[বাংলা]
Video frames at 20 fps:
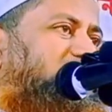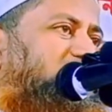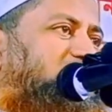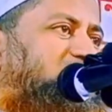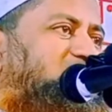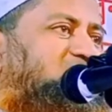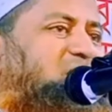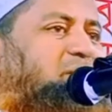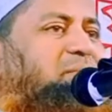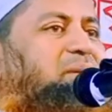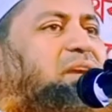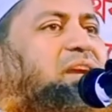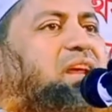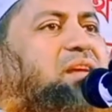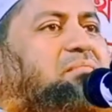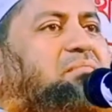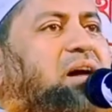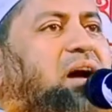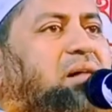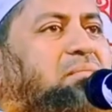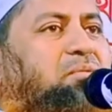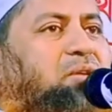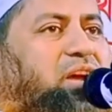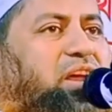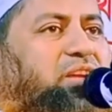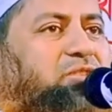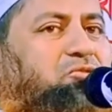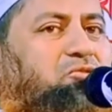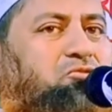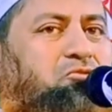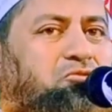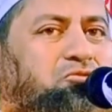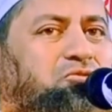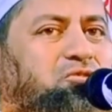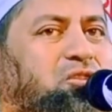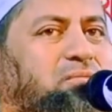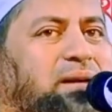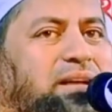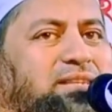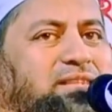জামিলার মা বলে এত
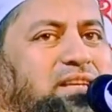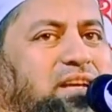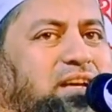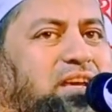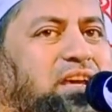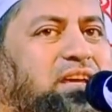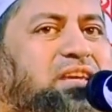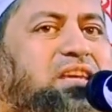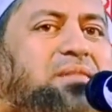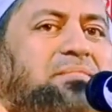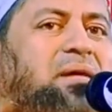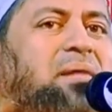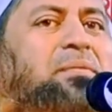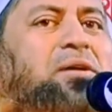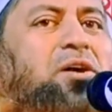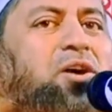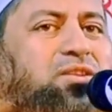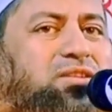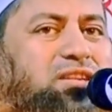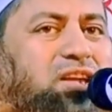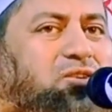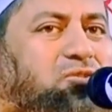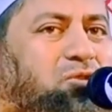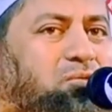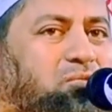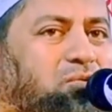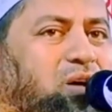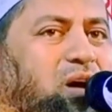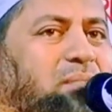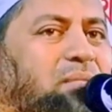সুন্দর বাচ্চাকে কিভাবে হত্যা করব